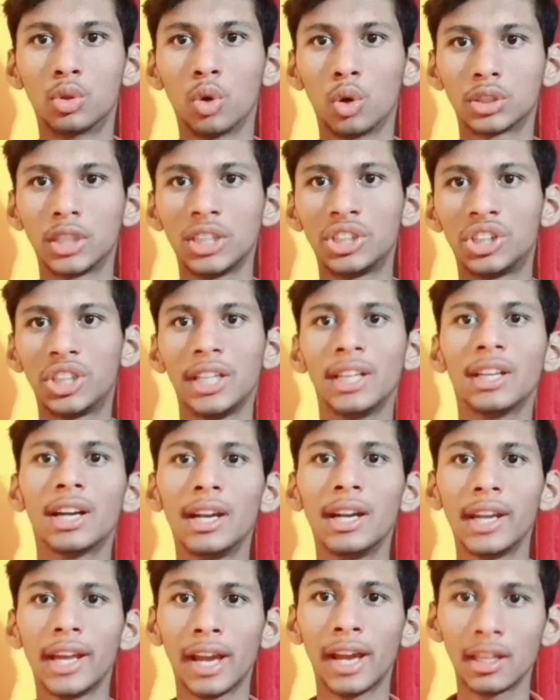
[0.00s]
दो से तीन
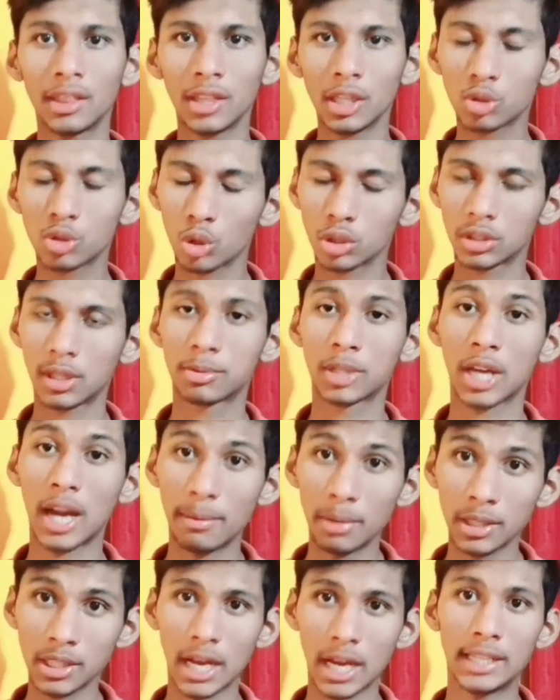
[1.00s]
घंटे के अंदर सो
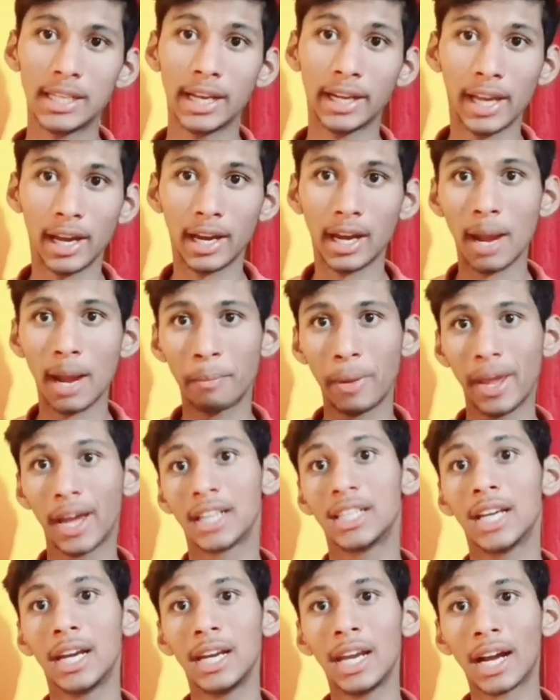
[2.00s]
सब्सक्राइबर्स आ जाएंगे अगर आप
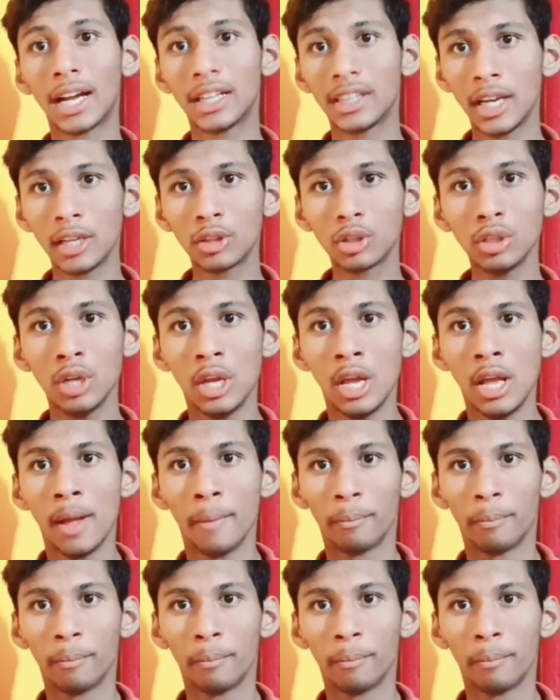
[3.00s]
एक हज़ार लगाते हैं तो